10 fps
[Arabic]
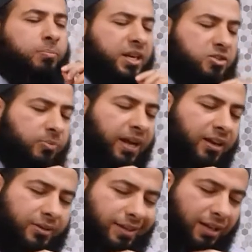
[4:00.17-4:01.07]
ربنا
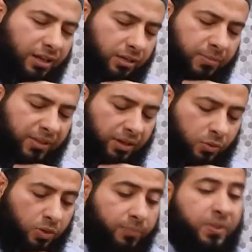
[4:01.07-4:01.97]
سبحانه وتعالى ماذا
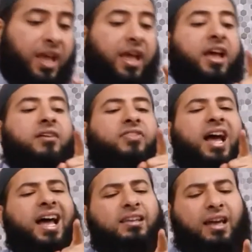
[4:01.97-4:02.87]
يقول
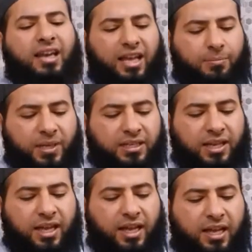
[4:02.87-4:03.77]
فأكلا
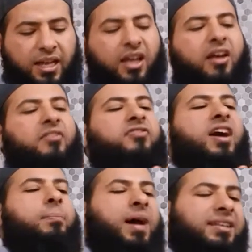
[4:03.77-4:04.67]
منها
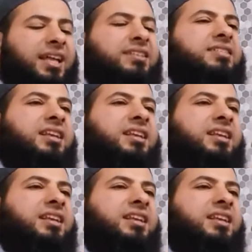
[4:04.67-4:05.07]
فبدت